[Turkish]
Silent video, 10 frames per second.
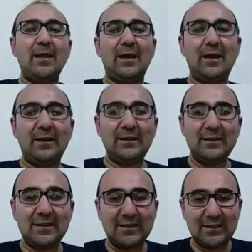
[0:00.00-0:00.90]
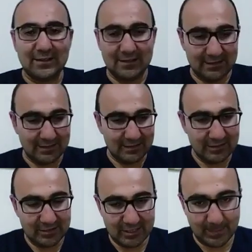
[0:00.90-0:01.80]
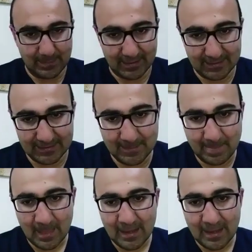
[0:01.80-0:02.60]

hangi e, işi yapardı?